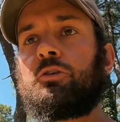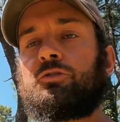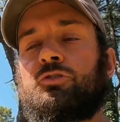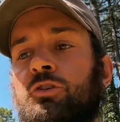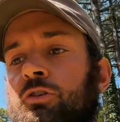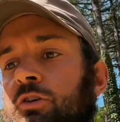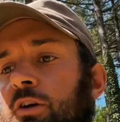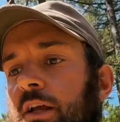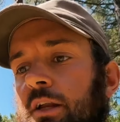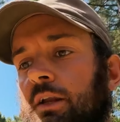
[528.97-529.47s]

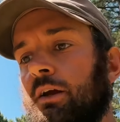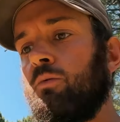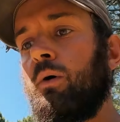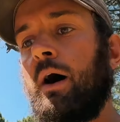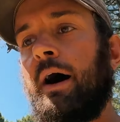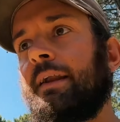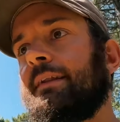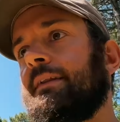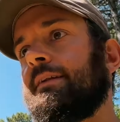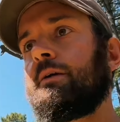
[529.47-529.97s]
sono lì li
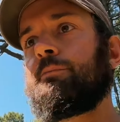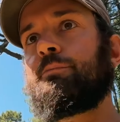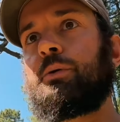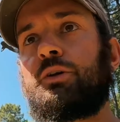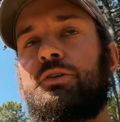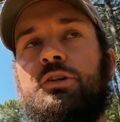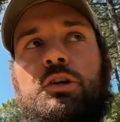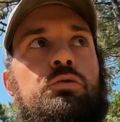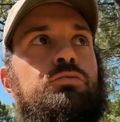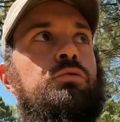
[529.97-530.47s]
guardi però
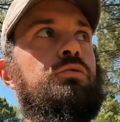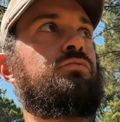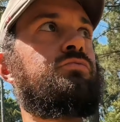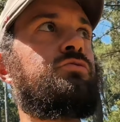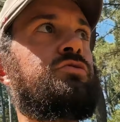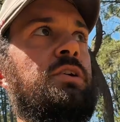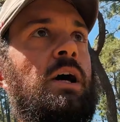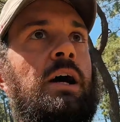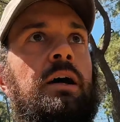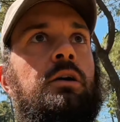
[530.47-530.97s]
ti aiutano un
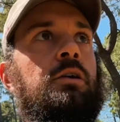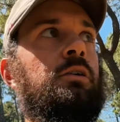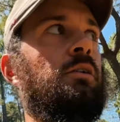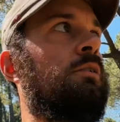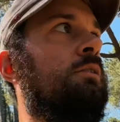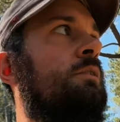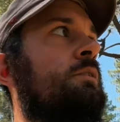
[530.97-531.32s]
sacco